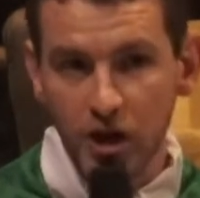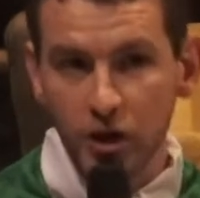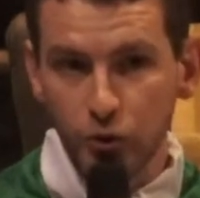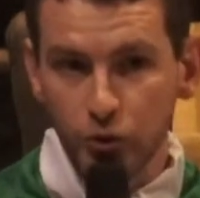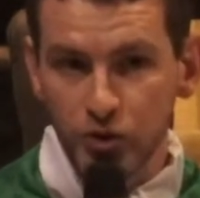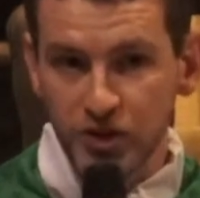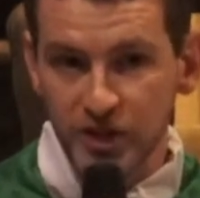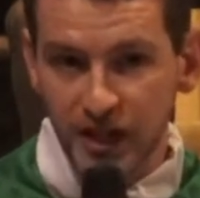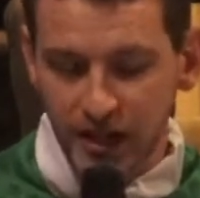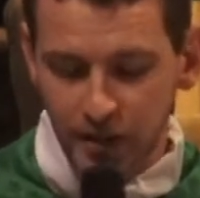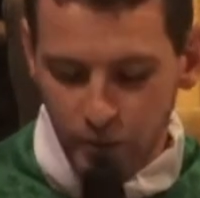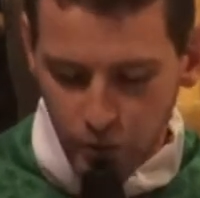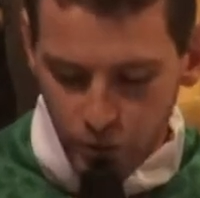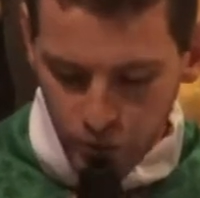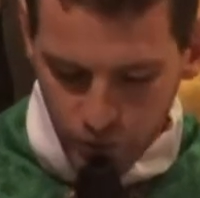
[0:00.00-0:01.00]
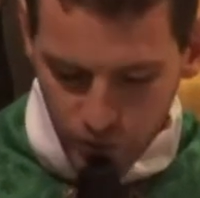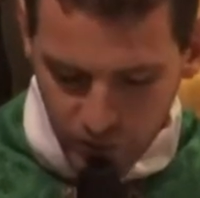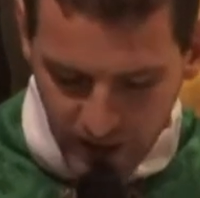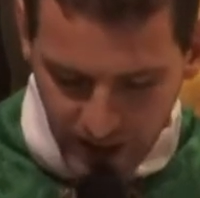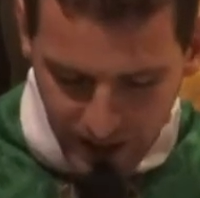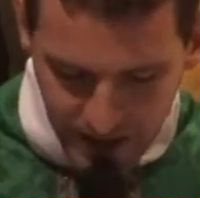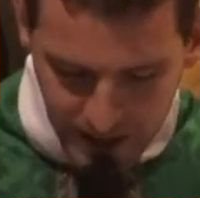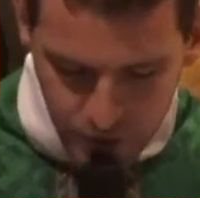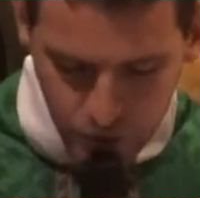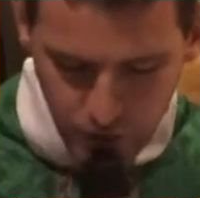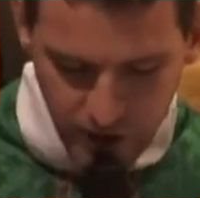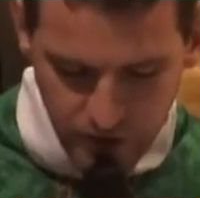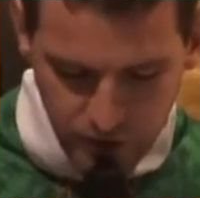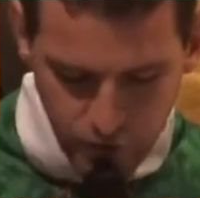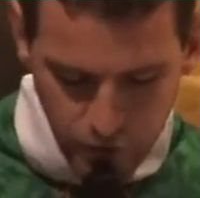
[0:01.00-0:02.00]
nous célébrons ta
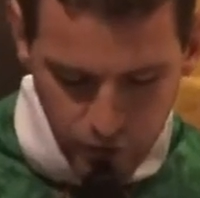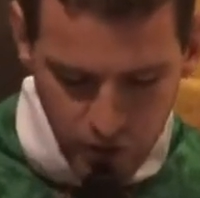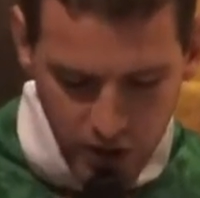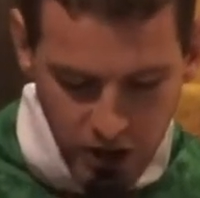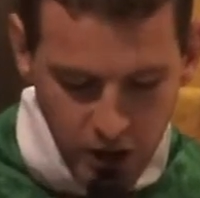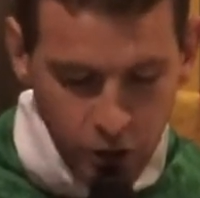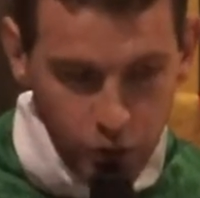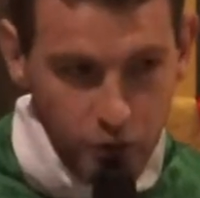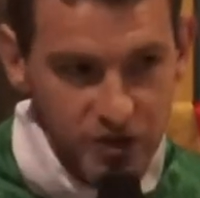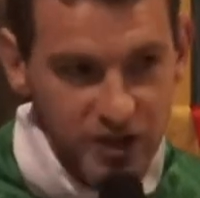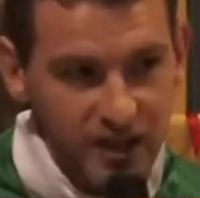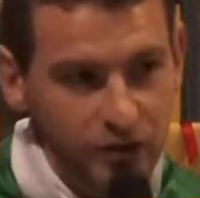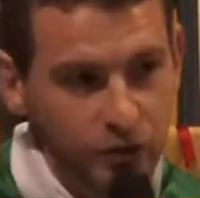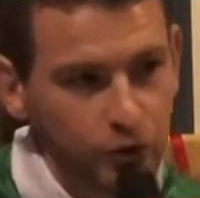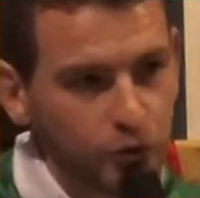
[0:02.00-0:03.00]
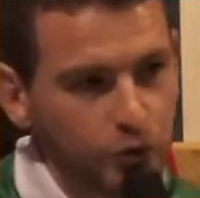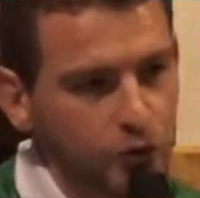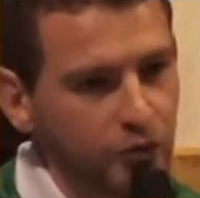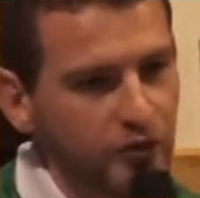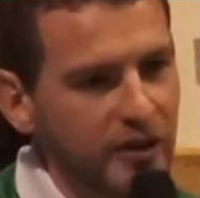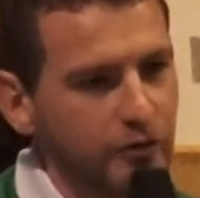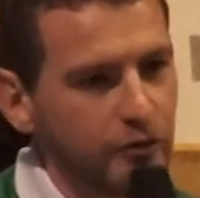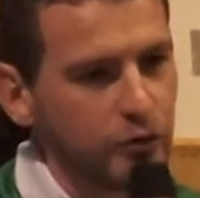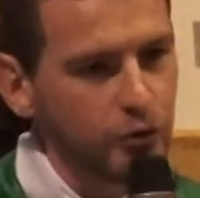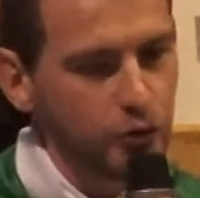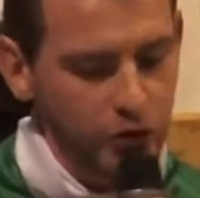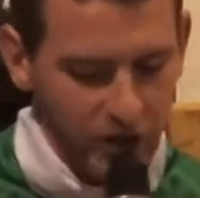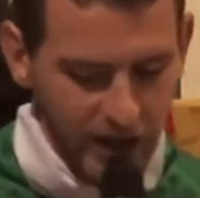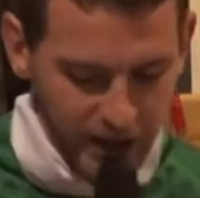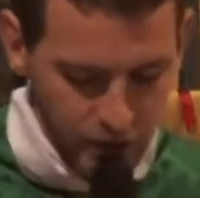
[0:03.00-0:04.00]
résurrection, nous attendons ta venue dans la